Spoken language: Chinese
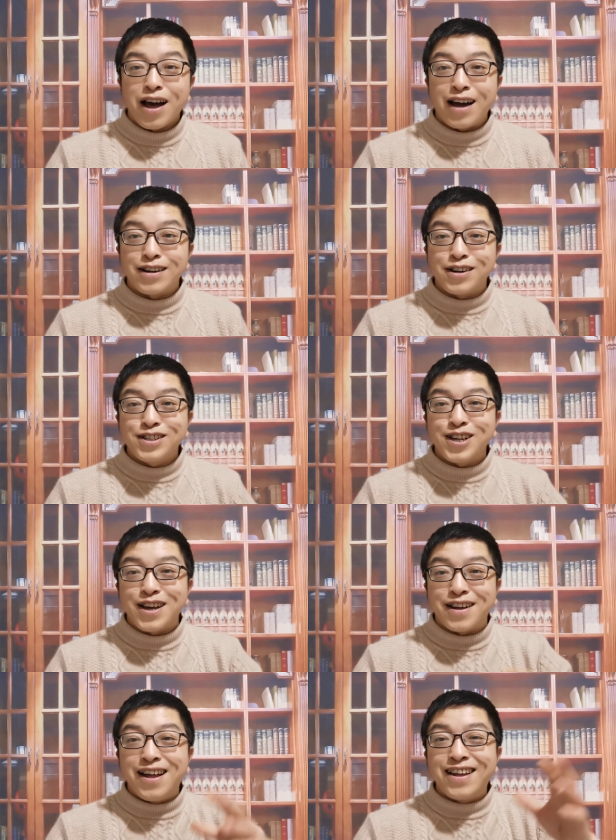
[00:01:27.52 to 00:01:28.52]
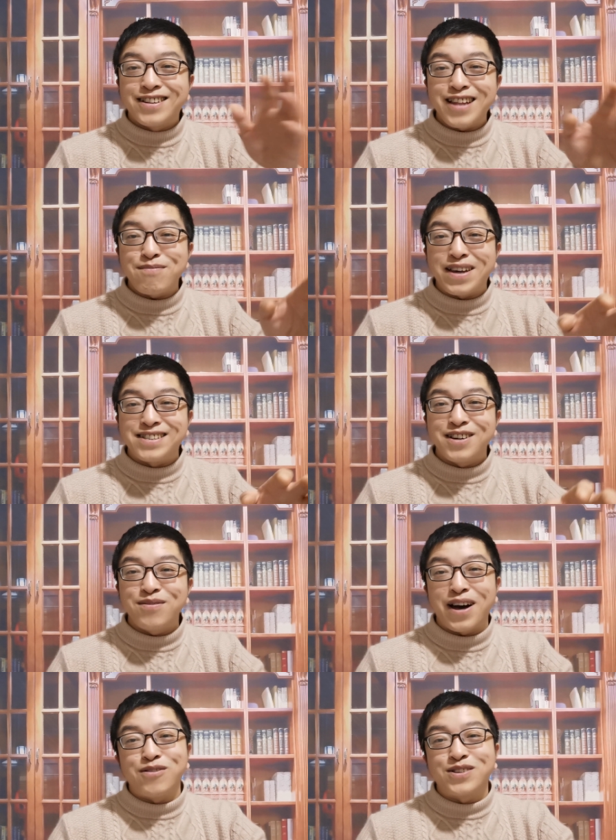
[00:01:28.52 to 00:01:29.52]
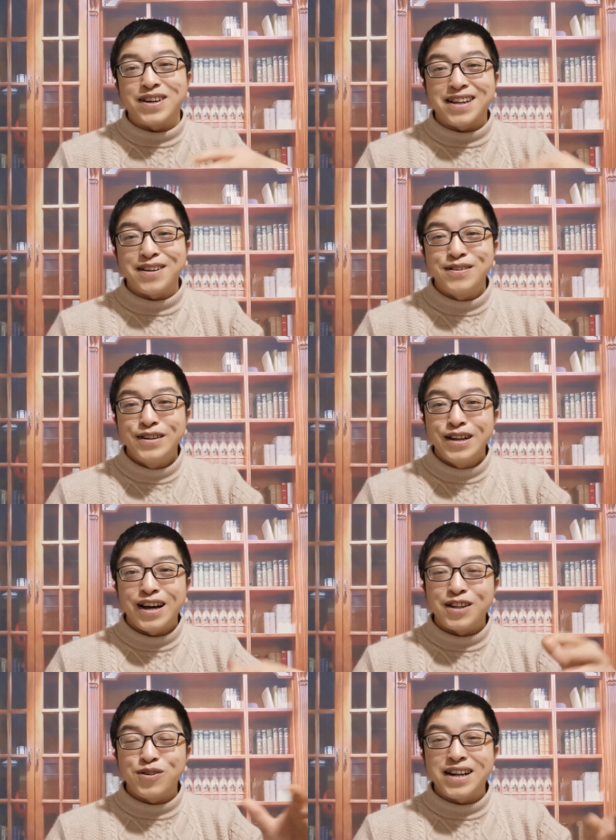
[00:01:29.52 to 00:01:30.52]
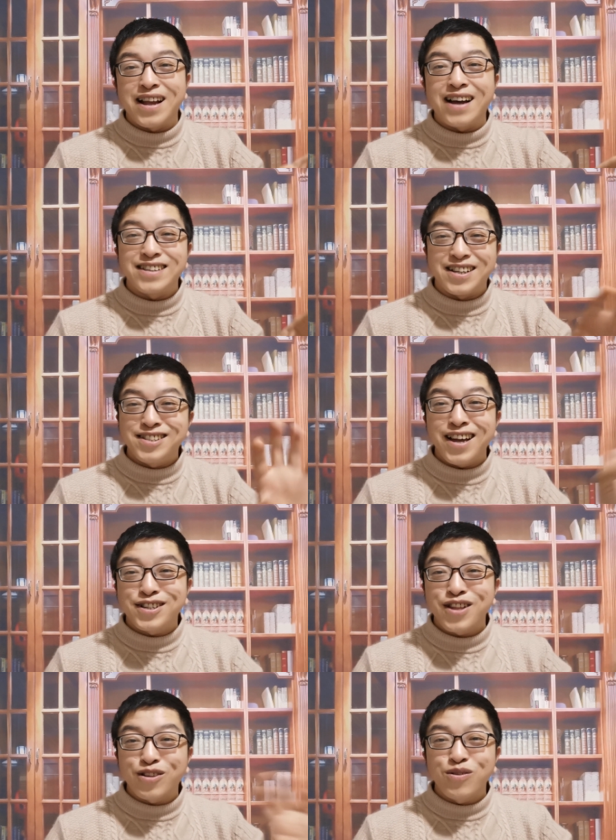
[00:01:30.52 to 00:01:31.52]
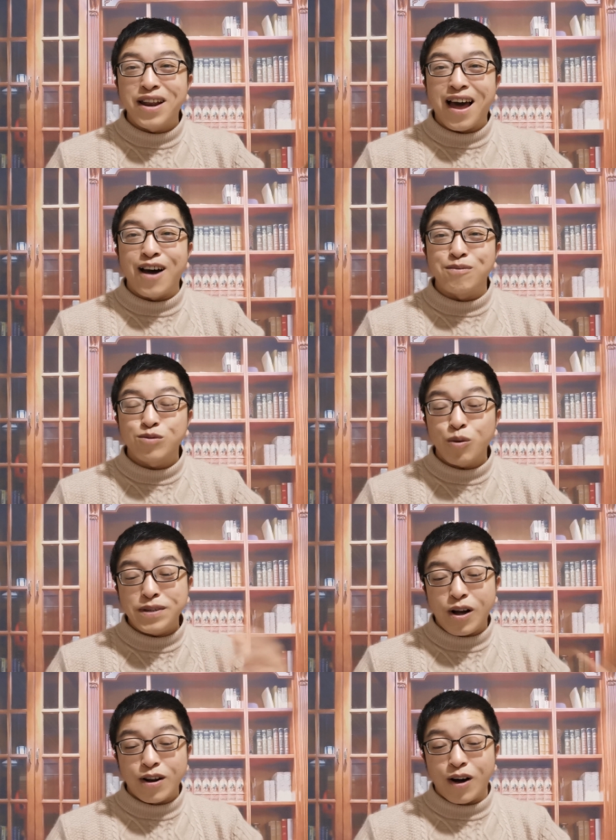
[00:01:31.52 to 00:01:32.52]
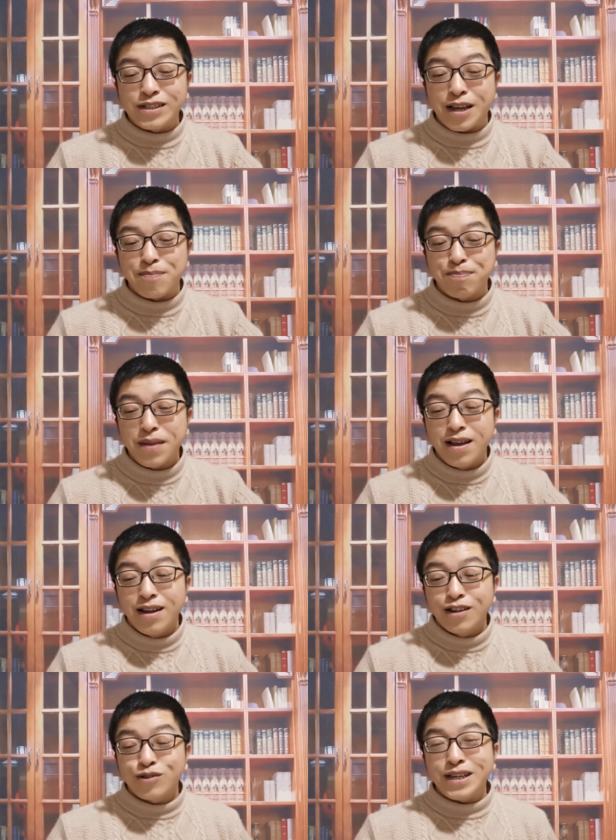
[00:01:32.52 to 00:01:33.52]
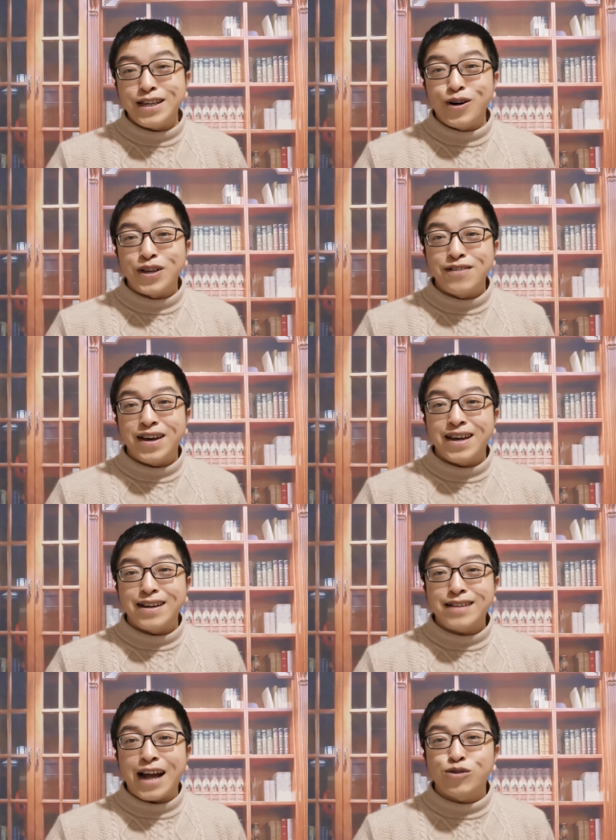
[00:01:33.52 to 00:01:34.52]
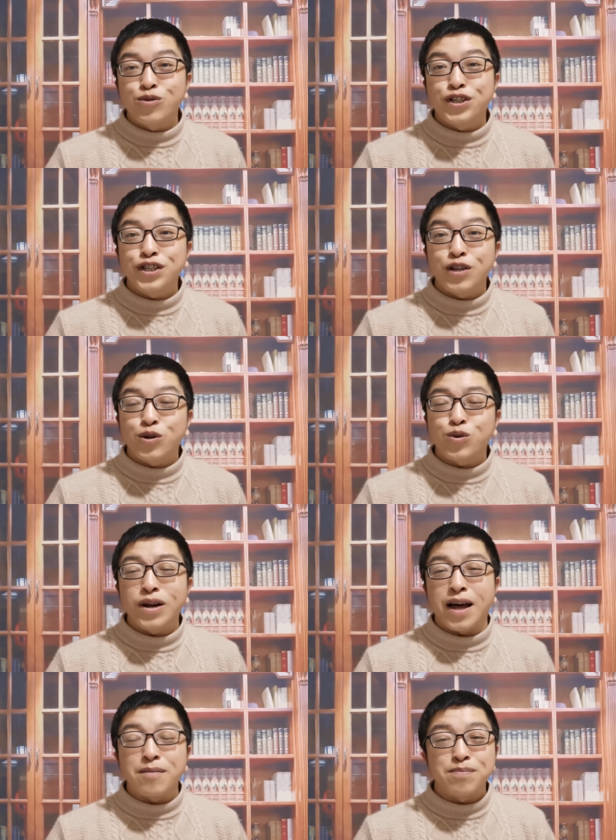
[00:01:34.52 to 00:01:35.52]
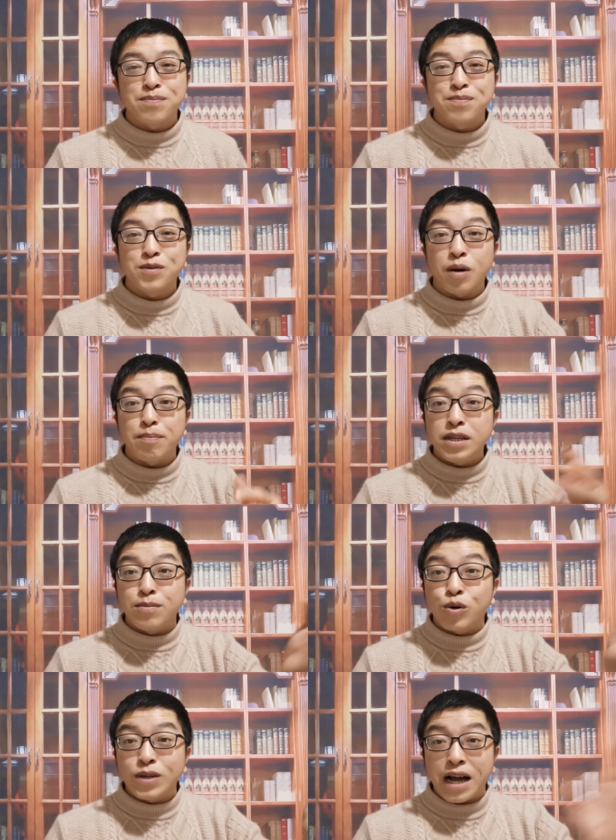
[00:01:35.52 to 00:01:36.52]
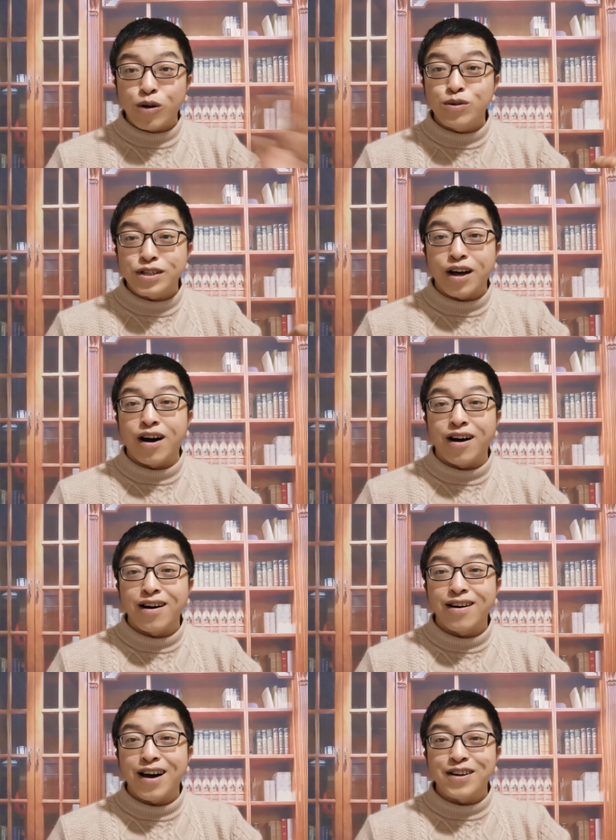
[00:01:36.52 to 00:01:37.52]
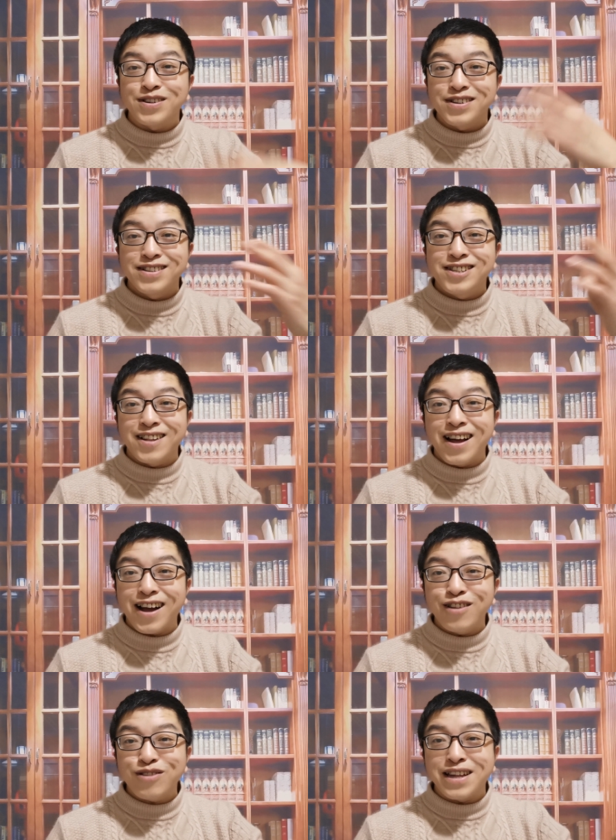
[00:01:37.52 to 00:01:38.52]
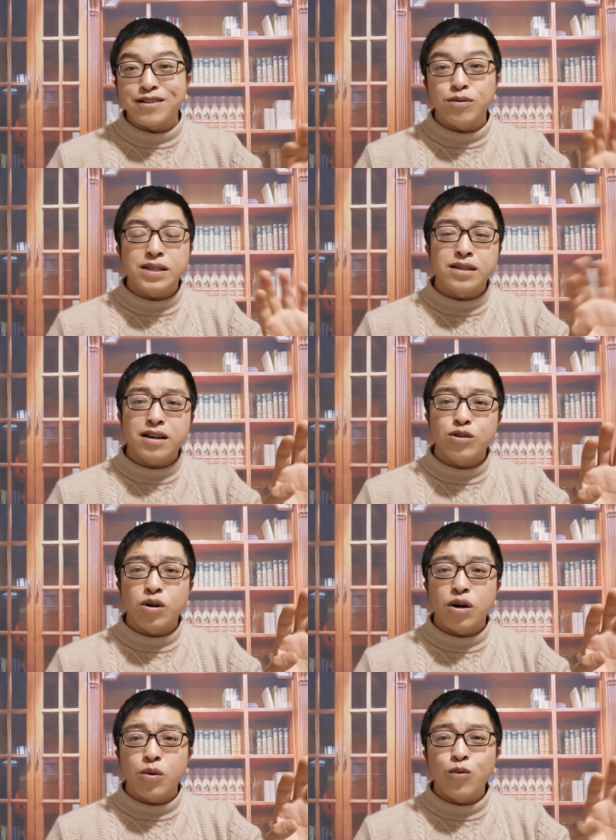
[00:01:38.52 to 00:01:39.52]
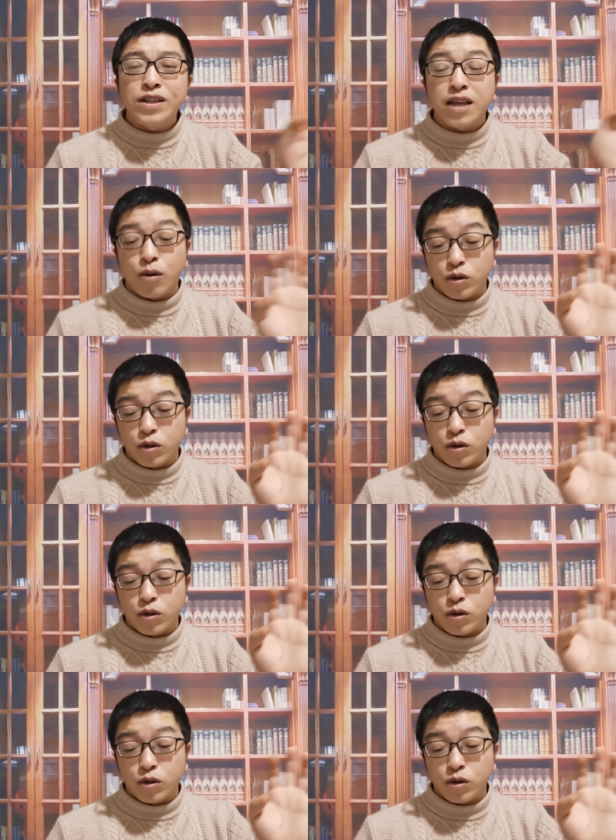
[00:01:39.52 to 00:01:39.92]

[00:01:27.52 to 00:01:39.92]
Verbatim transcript: 啊，而且在北京吧，我觉得很多人啊也见识的多了啊，都比较了解，所以有一位大叔直接就说了，对吧？比你们国家控制的好啊，简单干脆，对吧？你的很多问题